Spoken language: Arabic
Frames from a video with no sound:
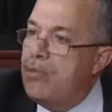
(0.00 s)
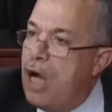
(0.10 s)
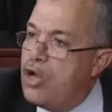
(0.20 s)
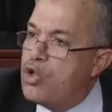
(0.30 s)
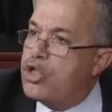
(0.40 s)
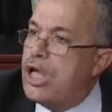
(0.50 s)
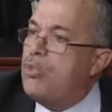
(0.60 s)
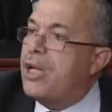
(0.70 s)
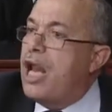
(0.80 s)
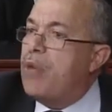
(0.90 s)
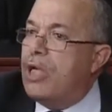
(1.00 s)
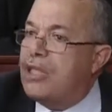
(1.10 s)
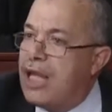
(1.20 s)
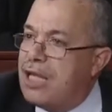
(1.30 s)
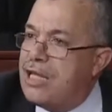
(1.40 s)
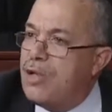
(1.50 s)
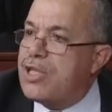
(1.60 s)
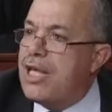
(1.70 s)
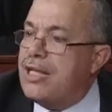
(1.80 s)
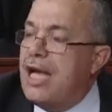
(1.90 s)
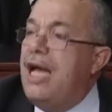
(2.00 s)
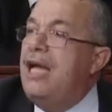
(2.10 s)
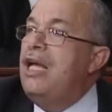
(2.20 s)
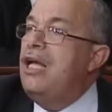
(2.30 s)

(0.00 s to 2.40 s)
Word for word: ما ينشر ومن خلال المعطيات التي وصلتها